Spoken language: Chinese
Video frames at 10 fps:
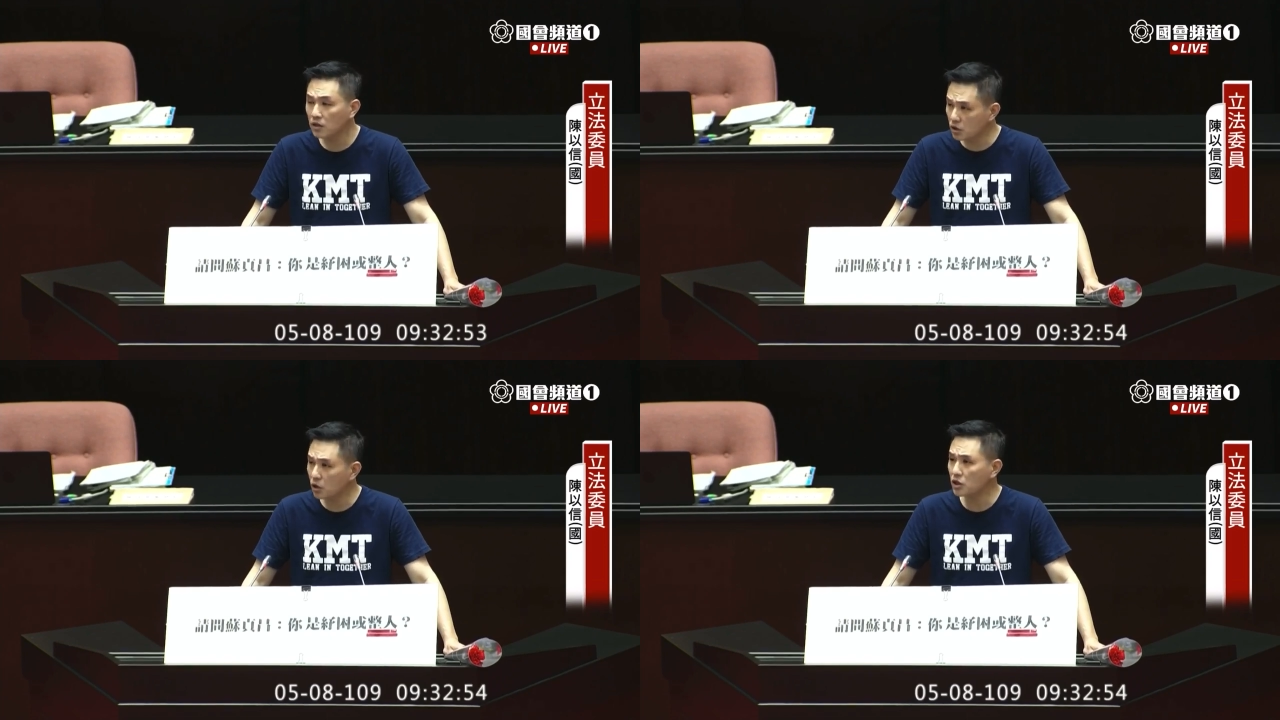
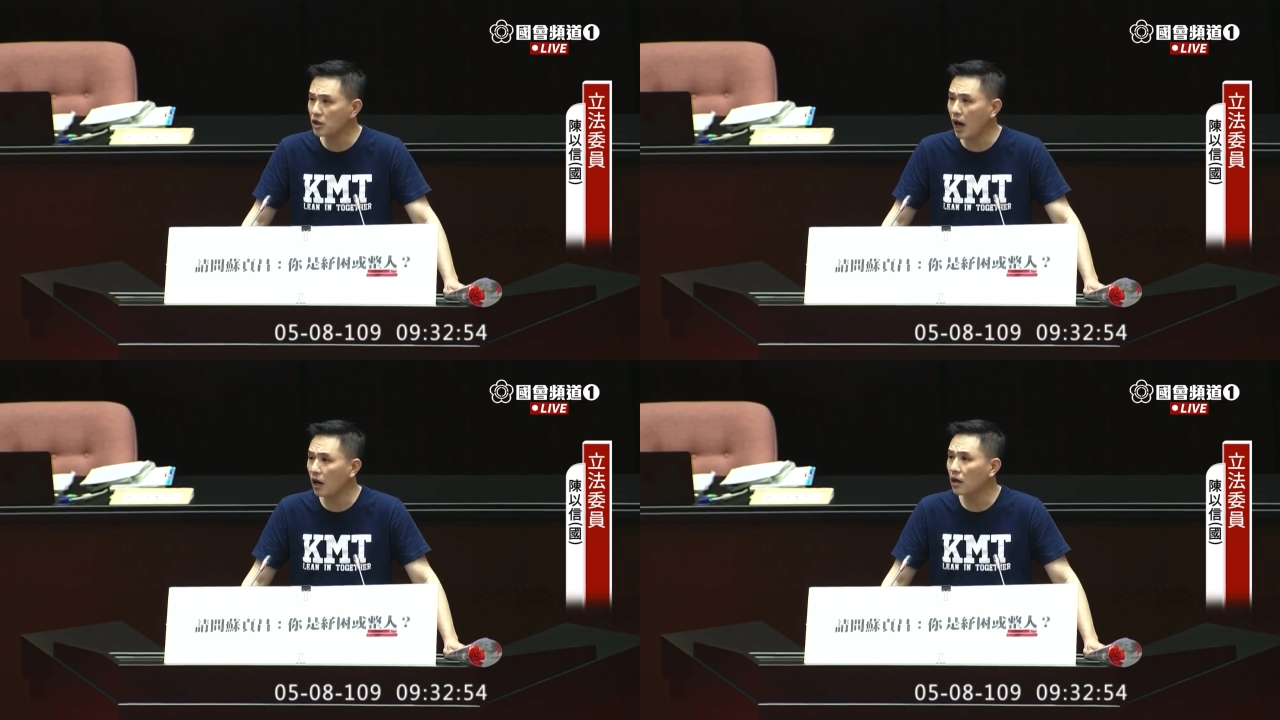你就
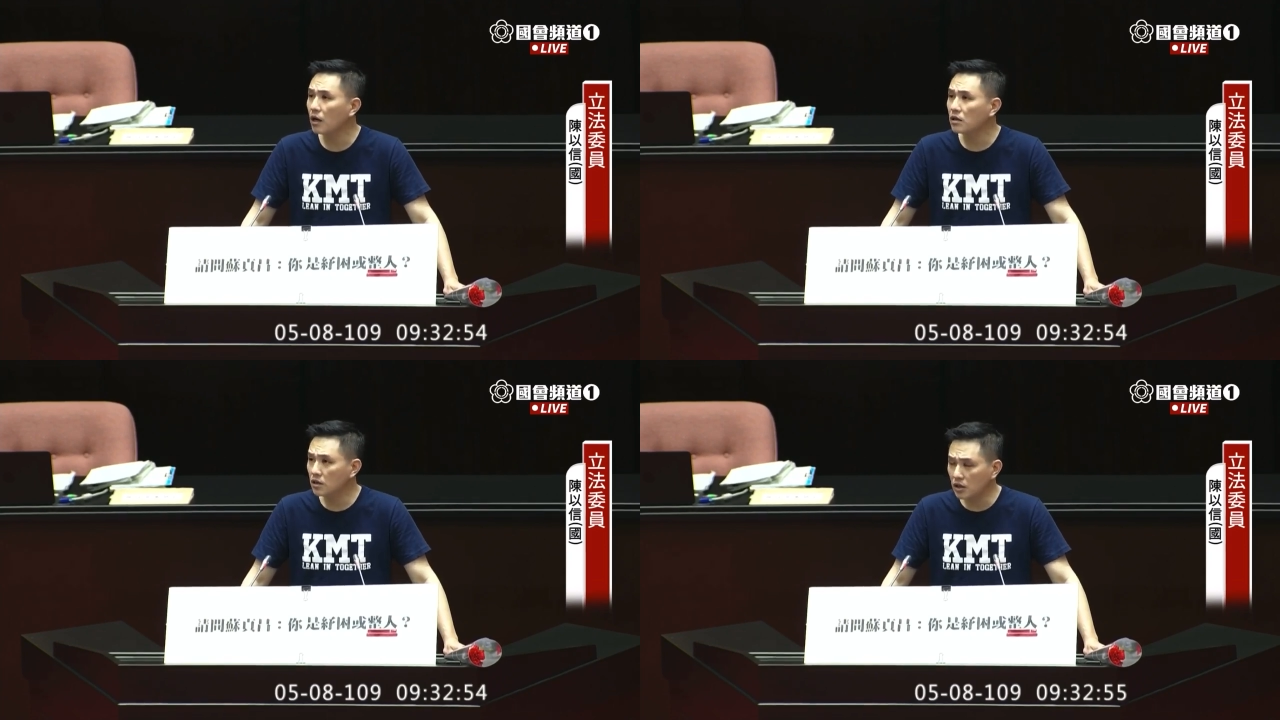知道
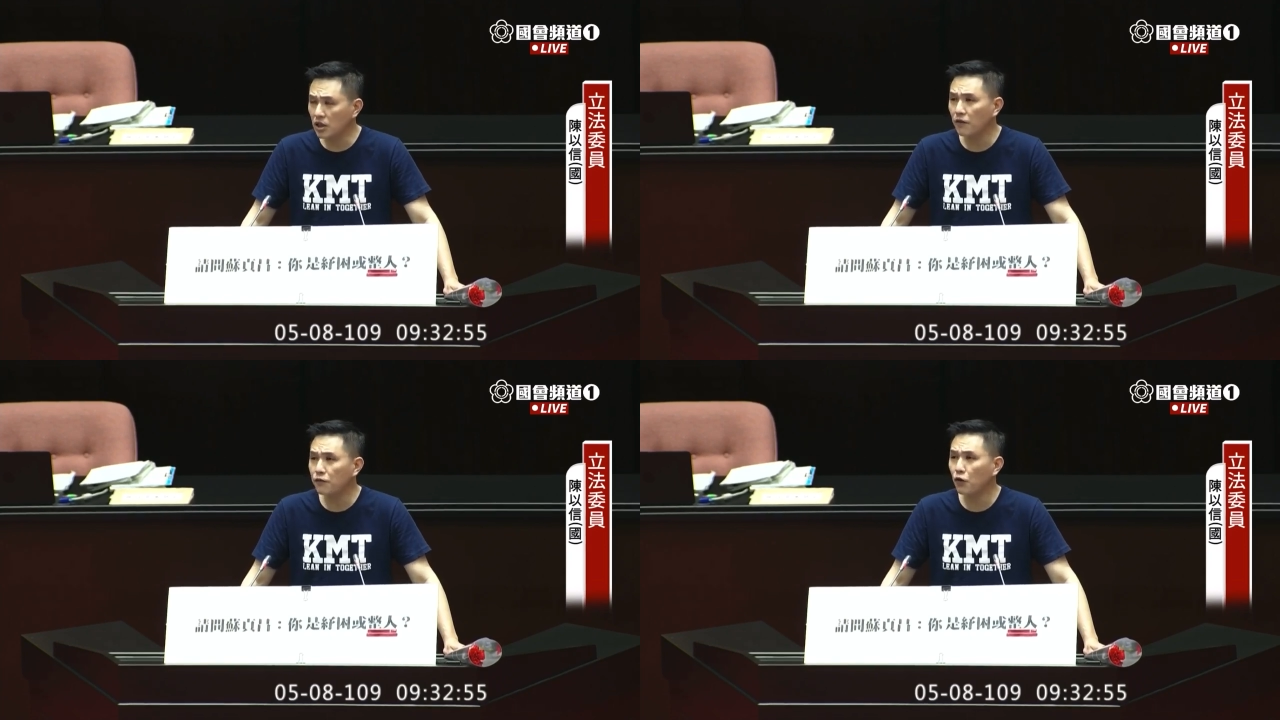你的
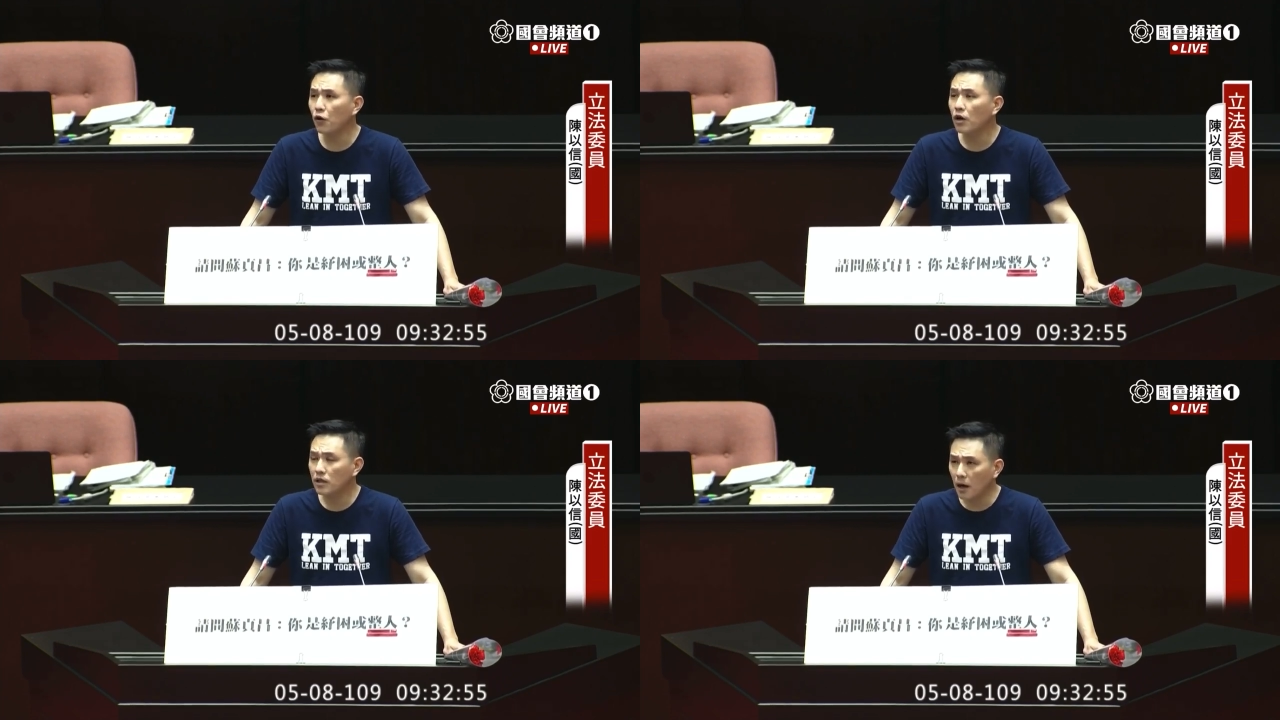政
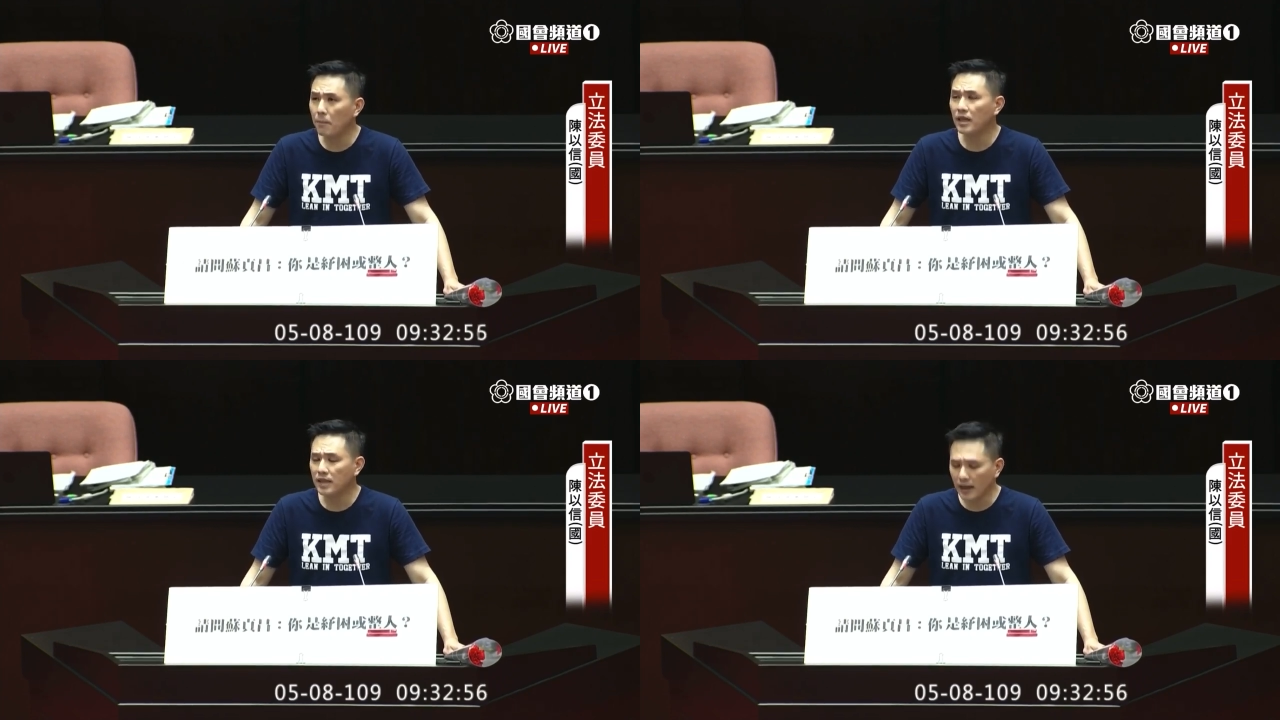府
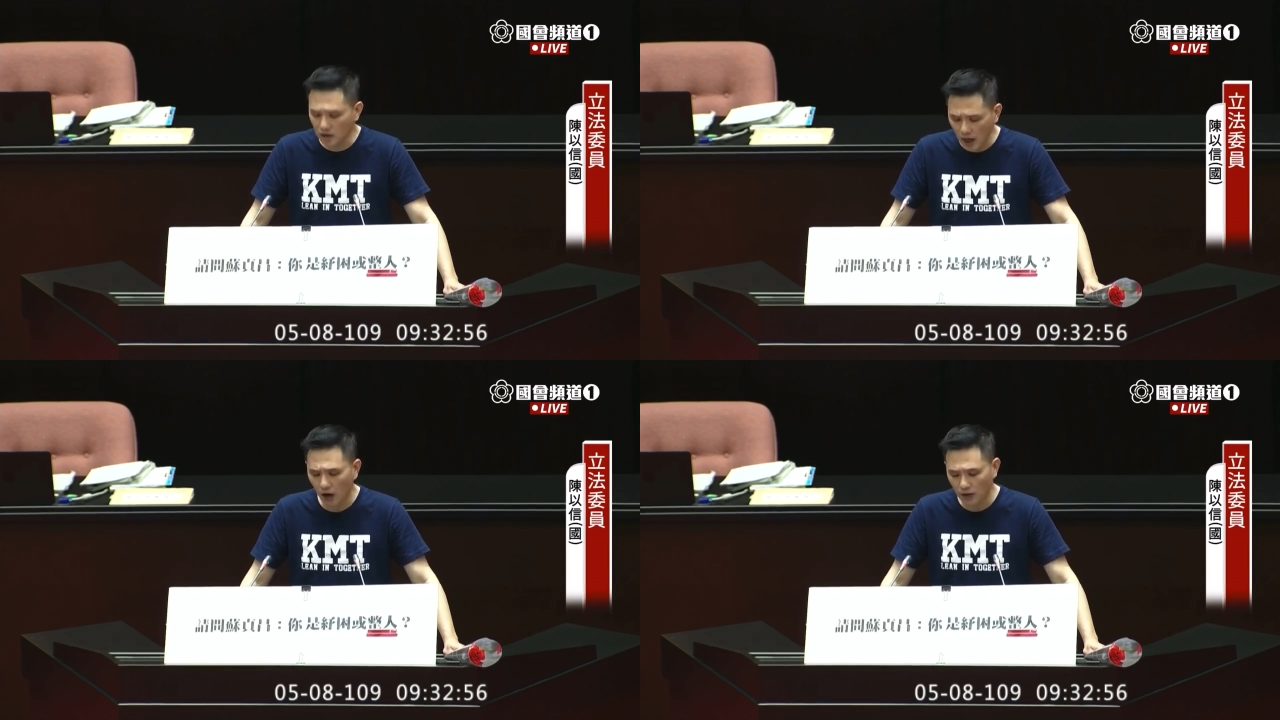根本在
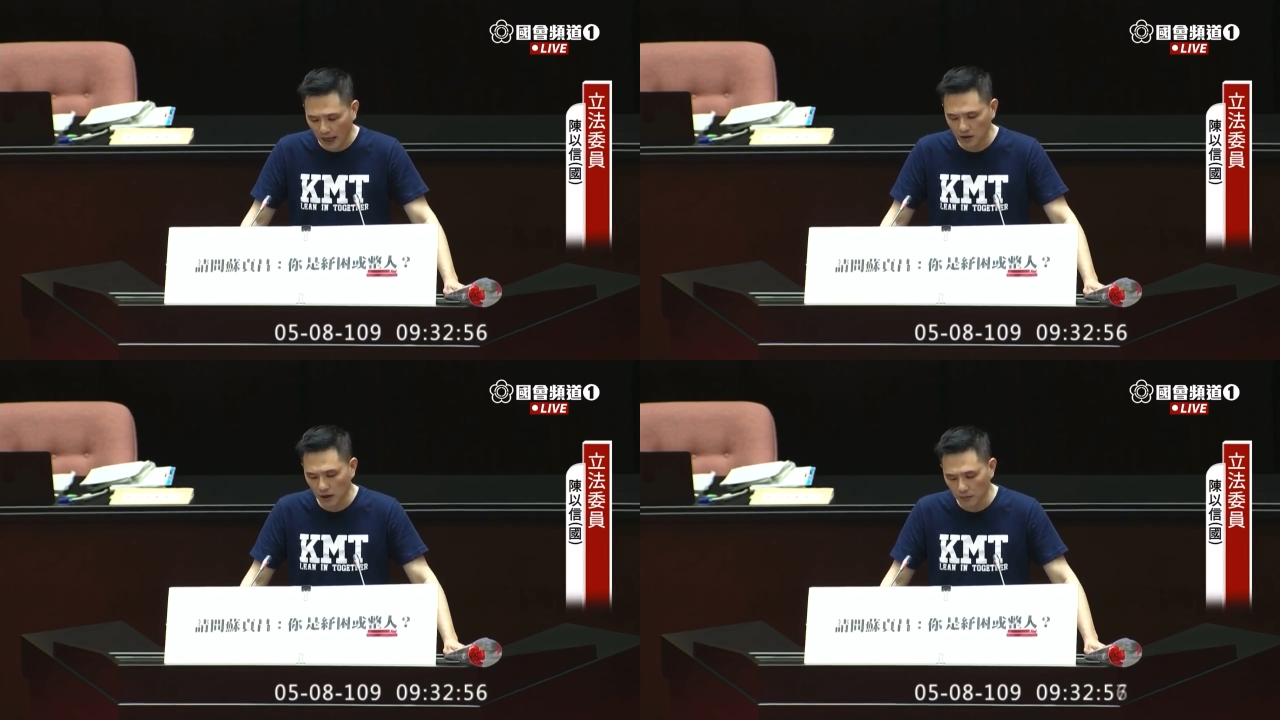刁
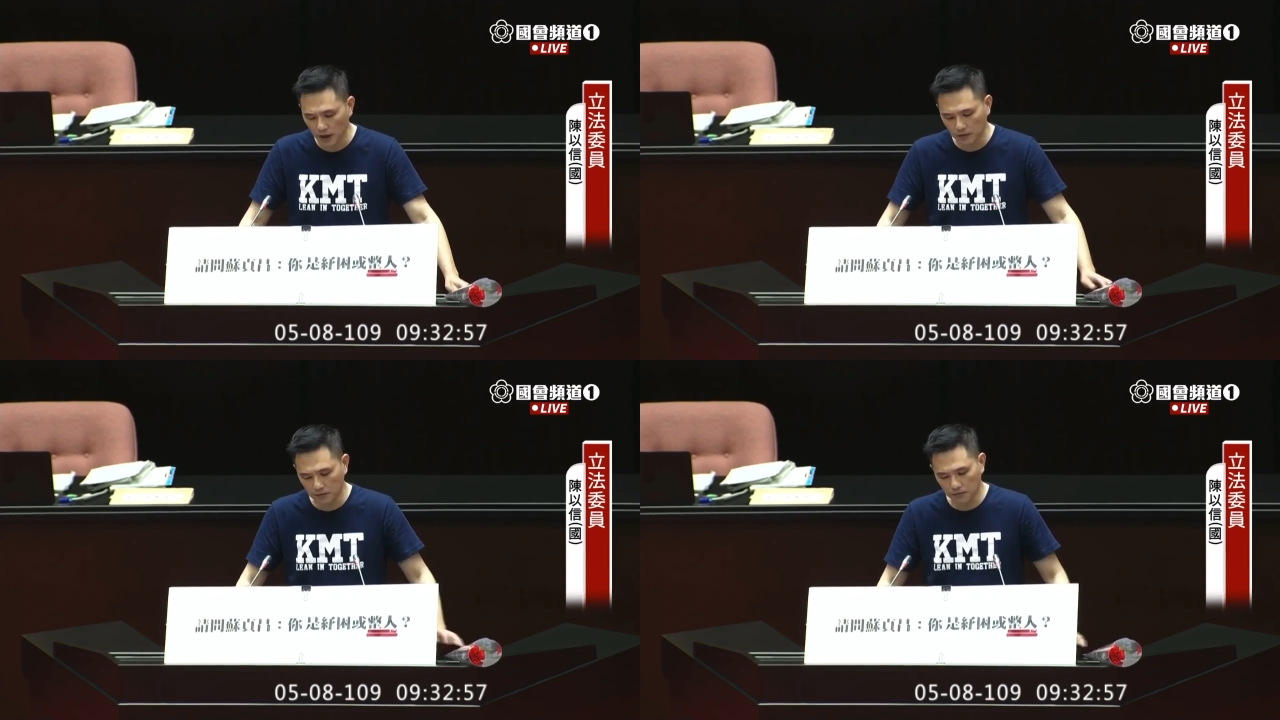难人
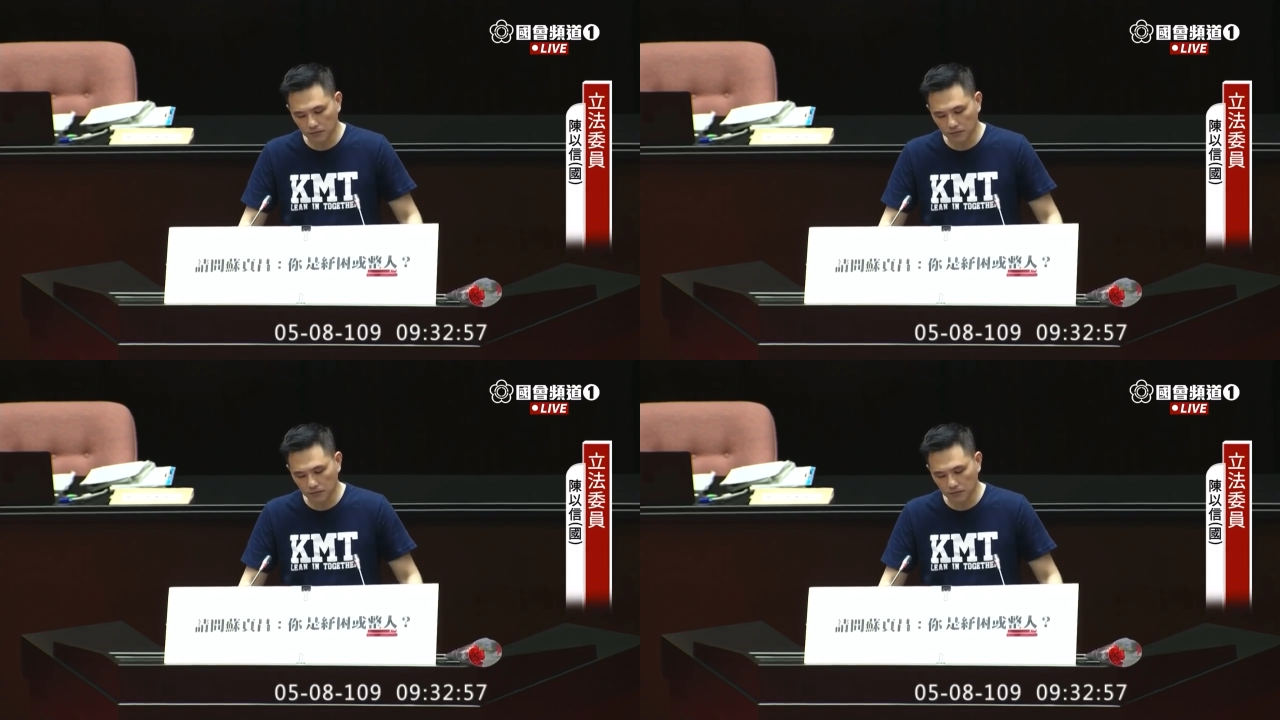民。